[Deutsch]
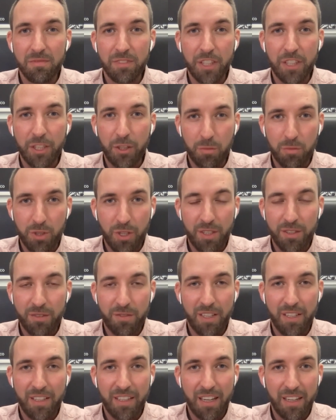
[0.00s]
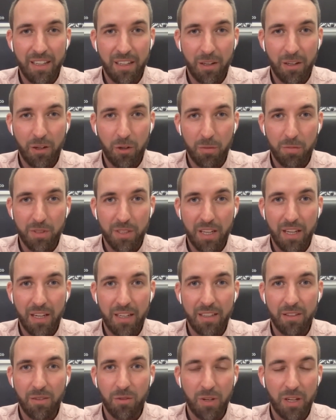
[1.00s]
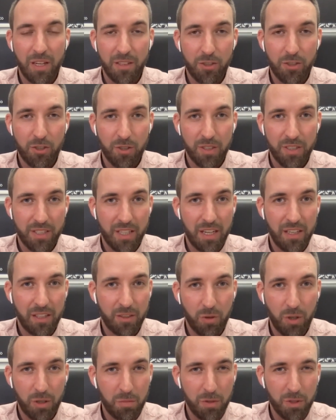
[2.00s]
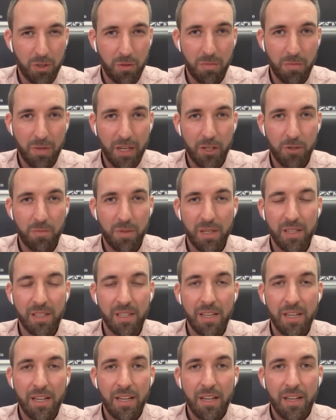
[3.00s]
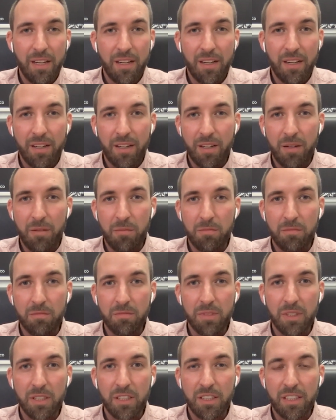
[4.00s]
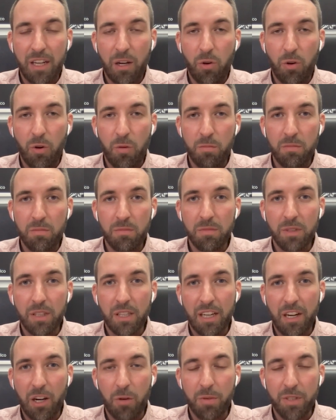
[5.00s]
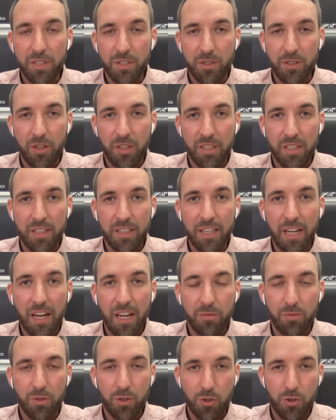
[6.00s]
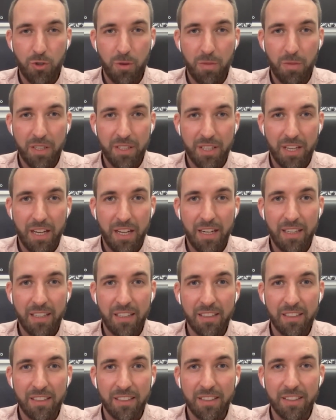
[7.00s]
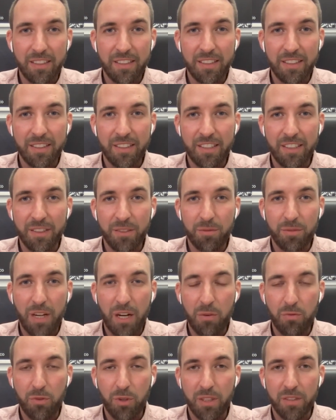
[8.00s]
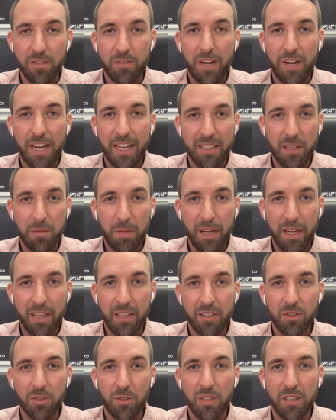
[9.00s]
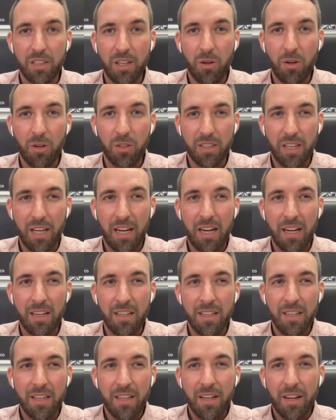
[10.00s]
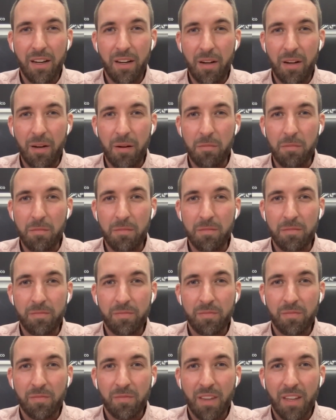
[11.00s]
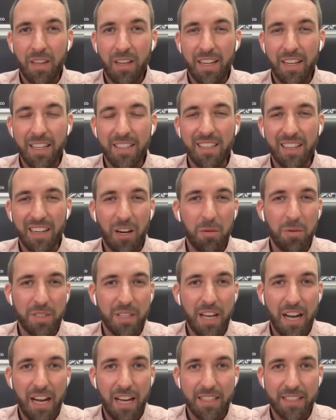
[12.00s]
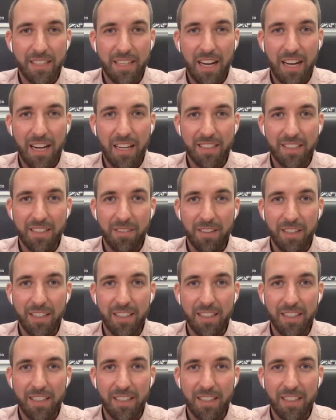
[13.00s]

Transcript: nicht umsonst waren die anderen Clubs dran oder hat schon gesagt, Dortmund zum Beispiel. Ähm, darum glaube ich, das könnte die Art von Stürmer sein, die, die Frankfurt weiterbringt und auch da ähm, ist er, glaube ich, eine heiße Aktie, weil